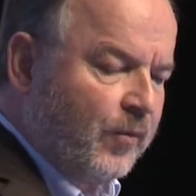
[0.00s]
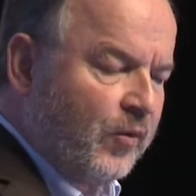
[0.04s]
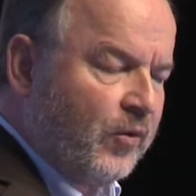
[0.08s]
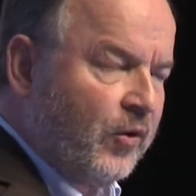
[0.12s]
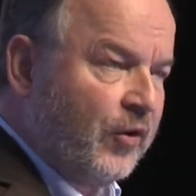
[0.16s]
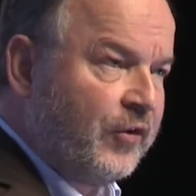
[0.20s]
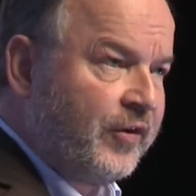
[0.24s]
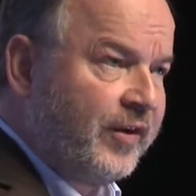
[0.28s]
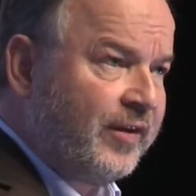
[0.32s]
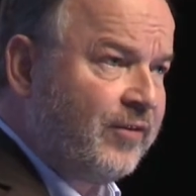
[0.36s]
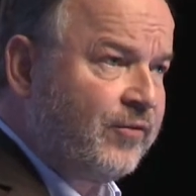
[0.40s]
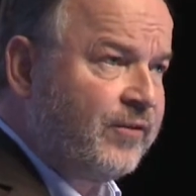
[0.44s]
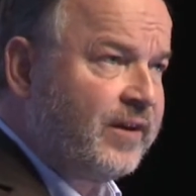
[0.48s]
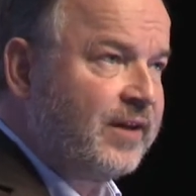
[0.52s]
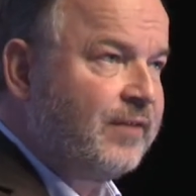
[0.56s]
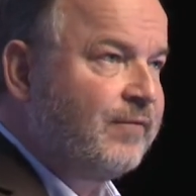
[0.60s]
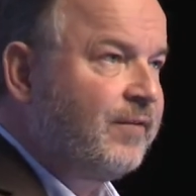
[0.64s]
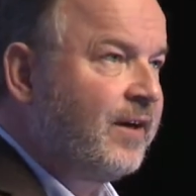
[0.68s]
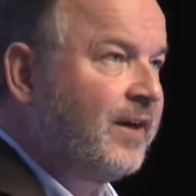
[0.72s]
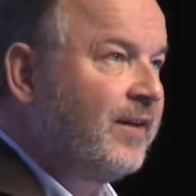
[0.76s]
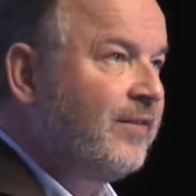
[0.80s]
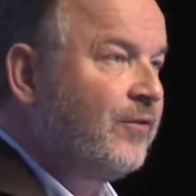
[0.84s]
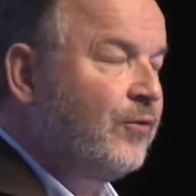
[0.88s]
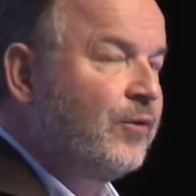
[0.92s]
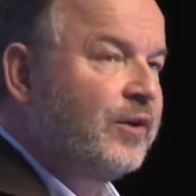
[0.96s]
Und deswegen
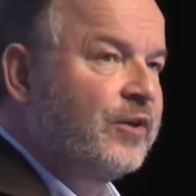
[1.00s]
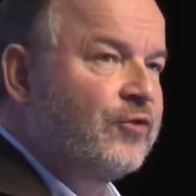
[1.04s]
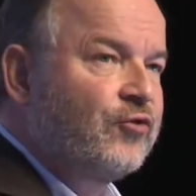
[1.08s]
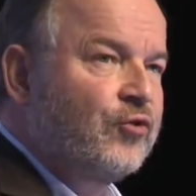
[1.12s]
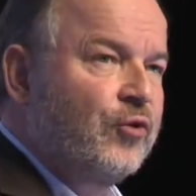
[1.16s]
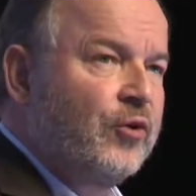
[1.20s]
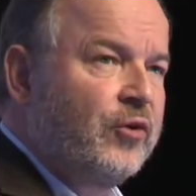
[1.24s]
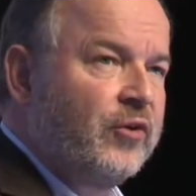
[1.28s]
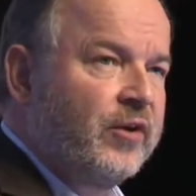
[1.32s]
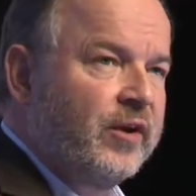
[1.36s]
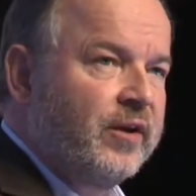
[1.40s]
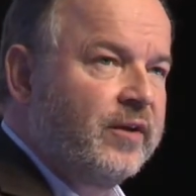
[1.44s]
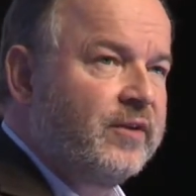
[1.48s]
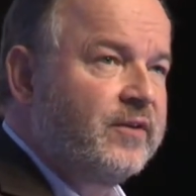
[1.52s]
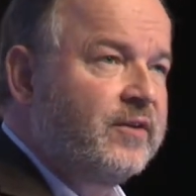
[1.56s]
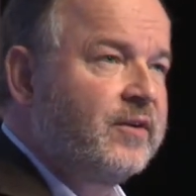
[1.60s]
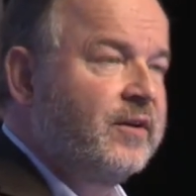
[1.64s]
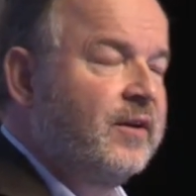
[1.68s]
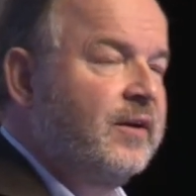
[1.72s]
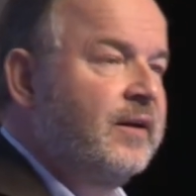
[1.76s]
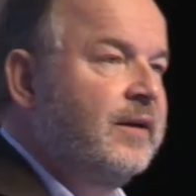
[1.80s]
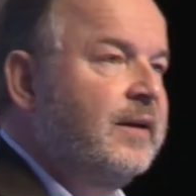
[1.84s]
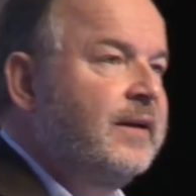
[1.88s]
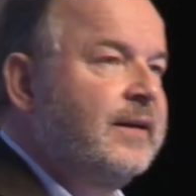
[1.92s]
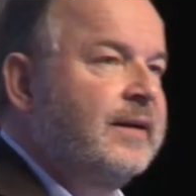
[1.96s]
war es so erschütternd,
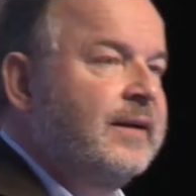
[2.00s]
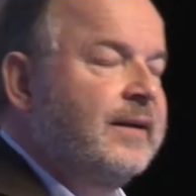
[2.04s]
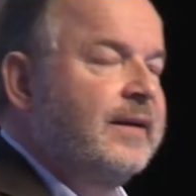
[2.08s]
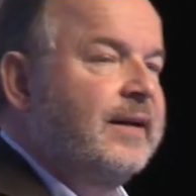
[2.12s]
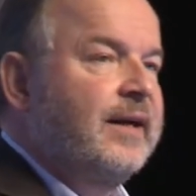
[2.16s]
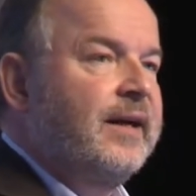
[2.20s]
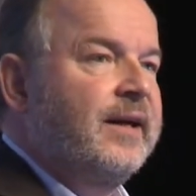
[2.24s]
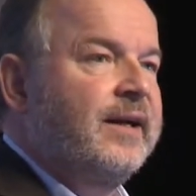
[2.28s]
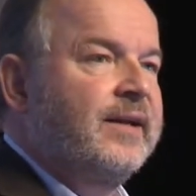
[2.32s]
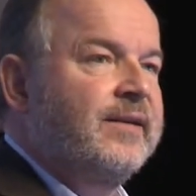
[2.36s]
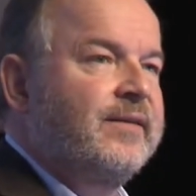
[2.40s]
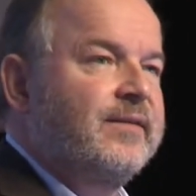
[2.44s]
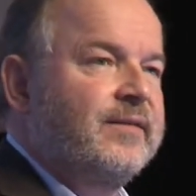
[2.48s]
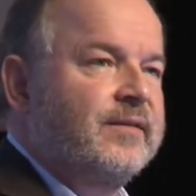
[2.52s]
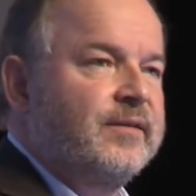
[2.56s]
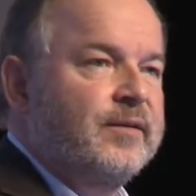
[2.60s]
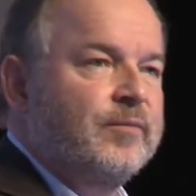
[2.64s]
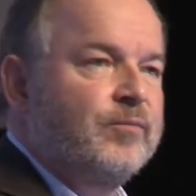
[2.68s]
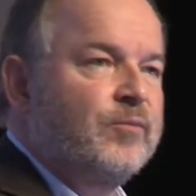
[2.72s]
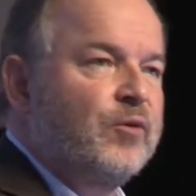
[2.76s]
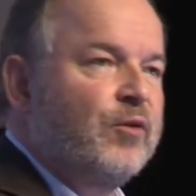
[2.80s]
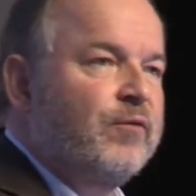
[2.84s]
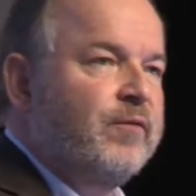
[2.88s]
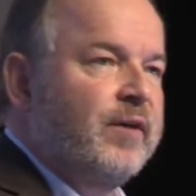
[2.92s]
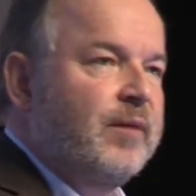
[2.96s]
als
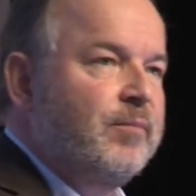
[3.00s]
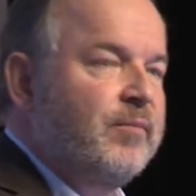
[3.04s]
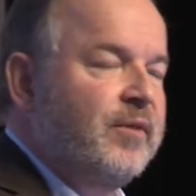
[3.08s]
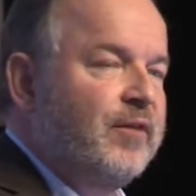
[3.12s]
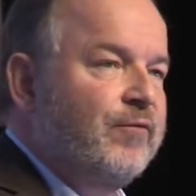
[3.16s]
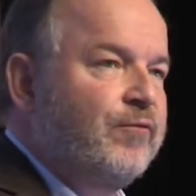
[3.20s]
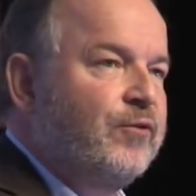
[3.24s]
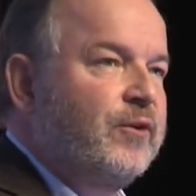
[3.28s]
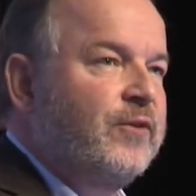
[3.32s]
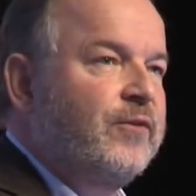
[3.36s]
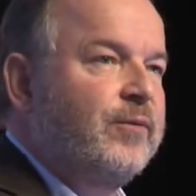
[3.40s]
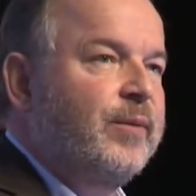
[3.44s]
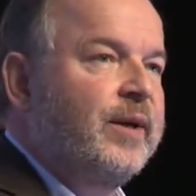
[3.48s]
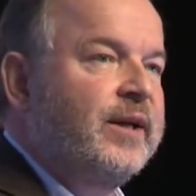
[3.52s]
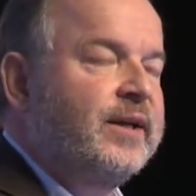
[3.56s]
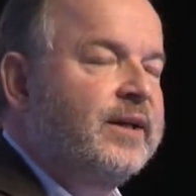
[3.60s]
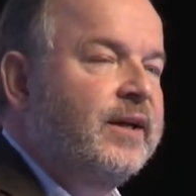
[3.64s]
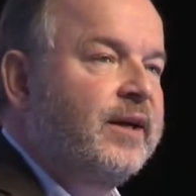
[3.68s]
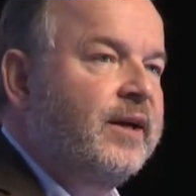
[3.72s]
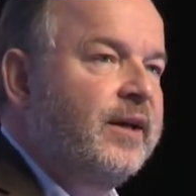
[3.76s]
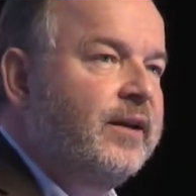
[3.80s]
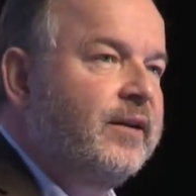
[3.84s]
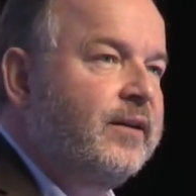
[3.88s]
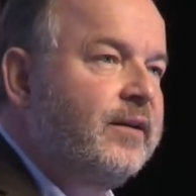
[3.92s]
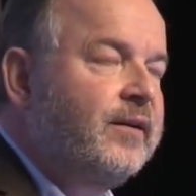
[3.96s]
im November vor zwei
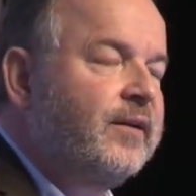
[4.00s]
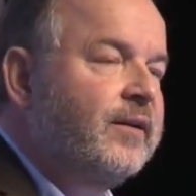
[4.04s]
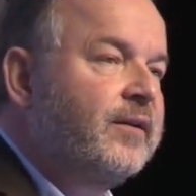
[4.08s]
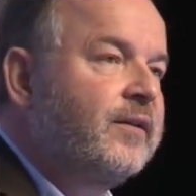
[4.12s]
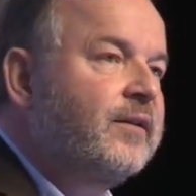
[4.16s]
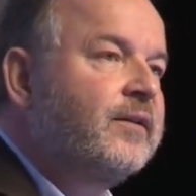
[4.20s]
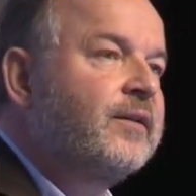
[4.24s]
Jahren